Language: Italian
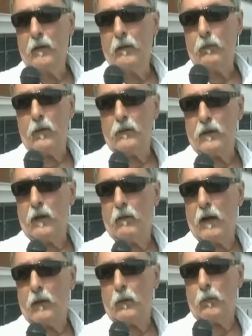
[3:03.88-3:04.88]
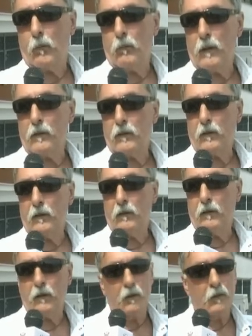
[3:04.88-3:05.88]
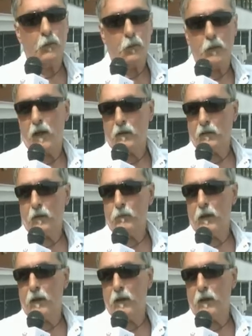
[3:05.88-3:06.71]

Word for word: poi se ne va dopo un mese e ritorna la sabbia